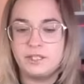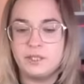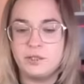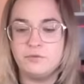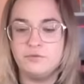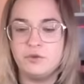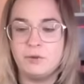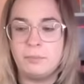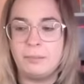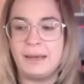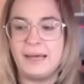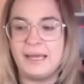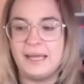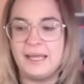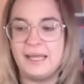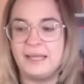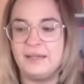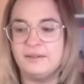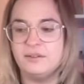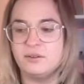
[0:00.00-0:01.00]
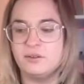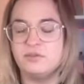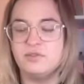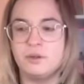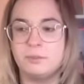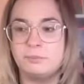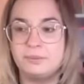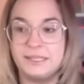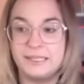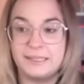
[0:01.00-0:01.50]
qui ne veut pas être
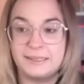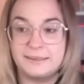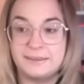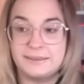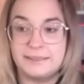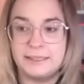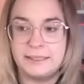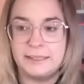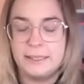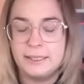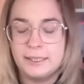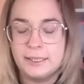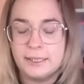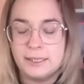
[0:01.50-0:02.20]
vampirisée